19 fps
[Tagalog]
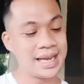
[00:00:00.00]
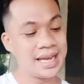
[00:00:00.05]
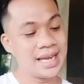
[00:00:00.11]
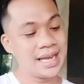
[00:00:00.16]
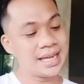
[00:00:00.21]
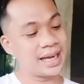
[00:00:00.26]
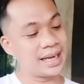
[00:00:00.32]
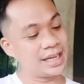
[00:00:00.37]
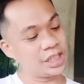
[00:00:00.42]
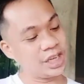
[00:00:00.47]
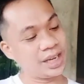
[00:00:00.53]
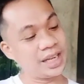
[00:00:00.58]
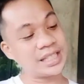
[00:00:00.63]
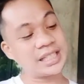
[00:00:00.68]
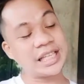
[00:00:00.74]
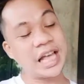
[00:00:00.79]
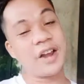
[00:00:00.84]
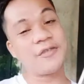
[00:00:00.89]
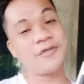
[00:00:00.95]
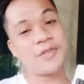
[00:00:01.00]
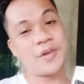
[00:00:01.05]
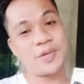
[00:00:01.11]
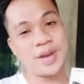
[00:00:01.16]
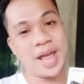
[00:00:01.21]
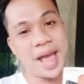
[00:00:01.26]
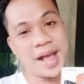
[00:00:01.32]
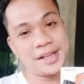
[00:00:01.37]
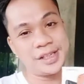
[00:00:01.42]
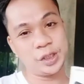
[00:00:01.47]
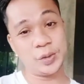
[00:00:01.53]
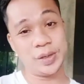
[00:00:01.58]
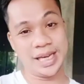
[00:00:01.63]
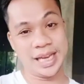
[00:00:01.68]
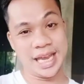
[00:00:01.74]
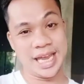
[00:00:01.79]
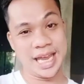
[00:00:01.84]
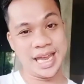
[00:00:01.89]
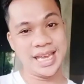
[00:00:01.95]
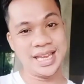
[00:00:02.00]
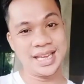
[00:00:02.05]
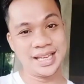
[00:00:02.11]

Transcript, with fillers: Kani siya nga cellphone actually